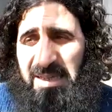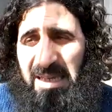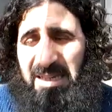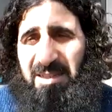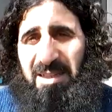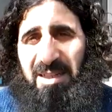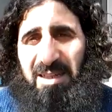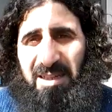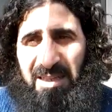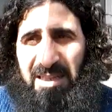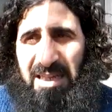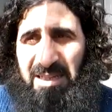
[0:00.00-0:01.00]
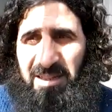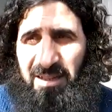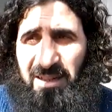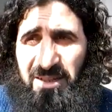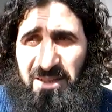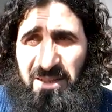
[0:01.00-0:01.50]
gerçek
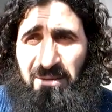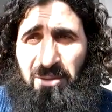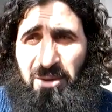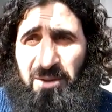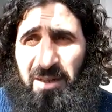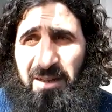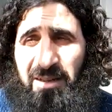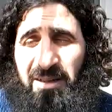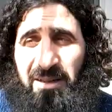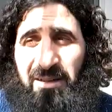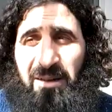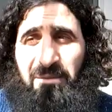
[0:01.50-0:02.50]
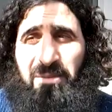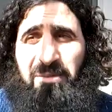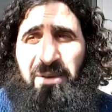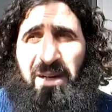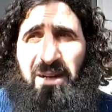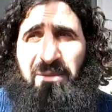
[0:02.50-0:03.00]
gerçekleştiremiyorsan Rabbin
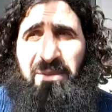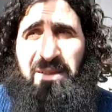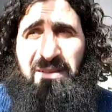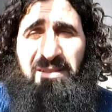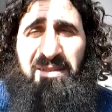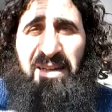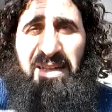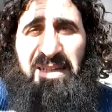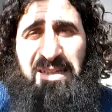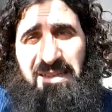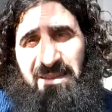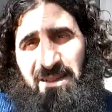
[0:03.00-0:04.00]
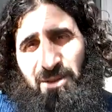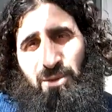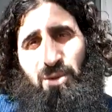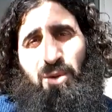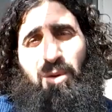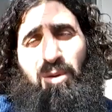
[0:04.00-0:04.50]
merhameti zannettiğinden
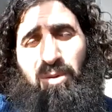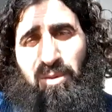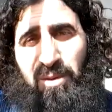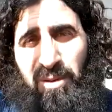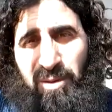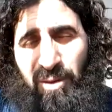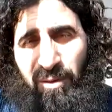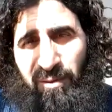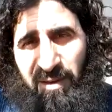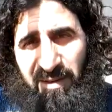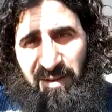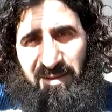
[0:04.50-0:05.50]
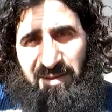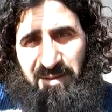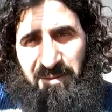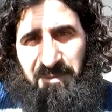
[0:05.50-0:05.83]
çok çok fazladır.